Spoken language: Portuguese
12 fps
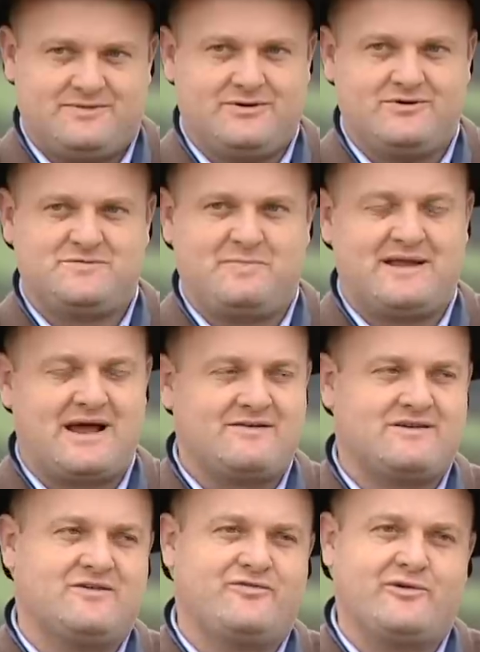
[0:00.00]
Não
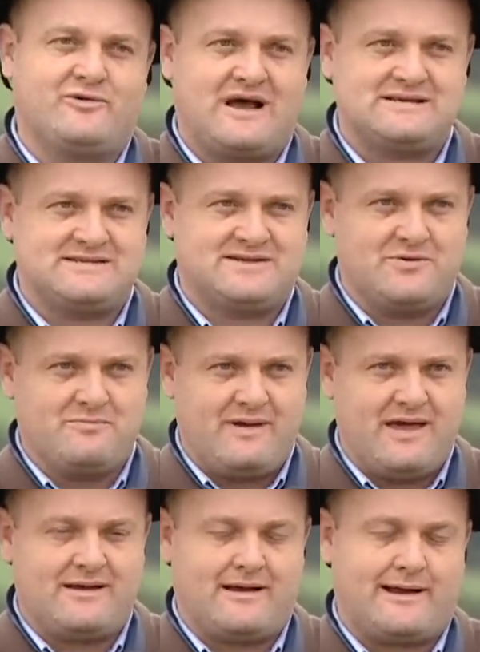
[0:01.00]
esperava que figurasse tão
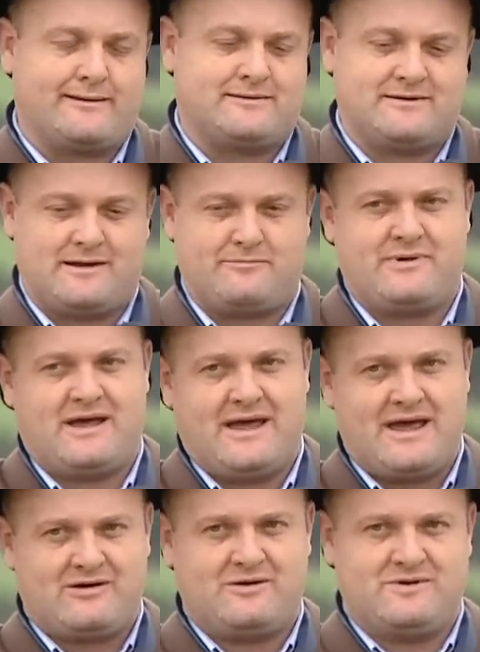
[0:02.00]
bem a minha
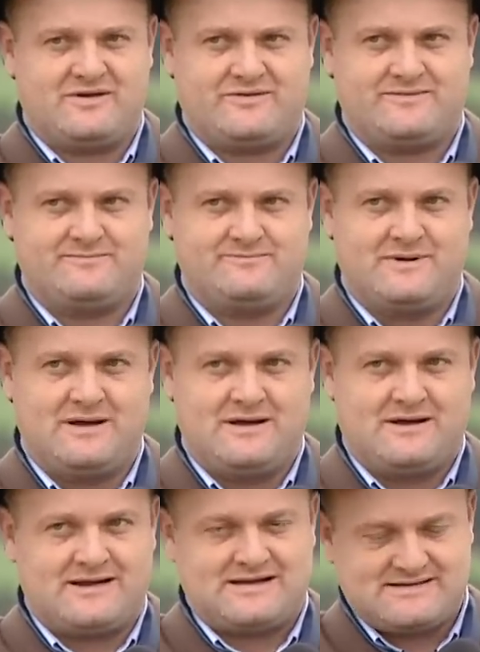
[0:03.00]
égua, mas
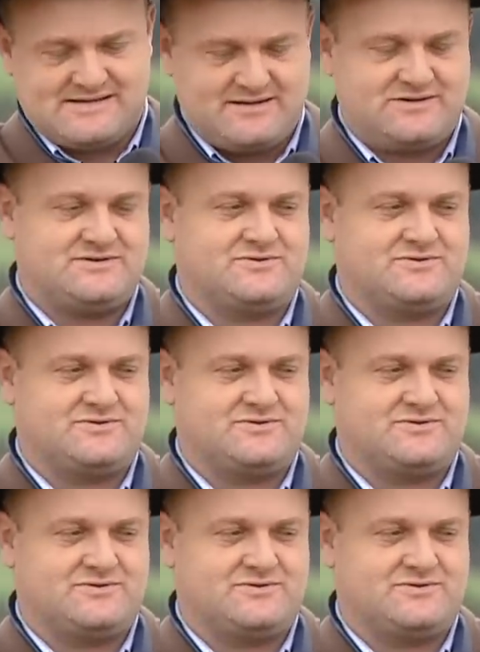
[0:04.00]
graças a Deus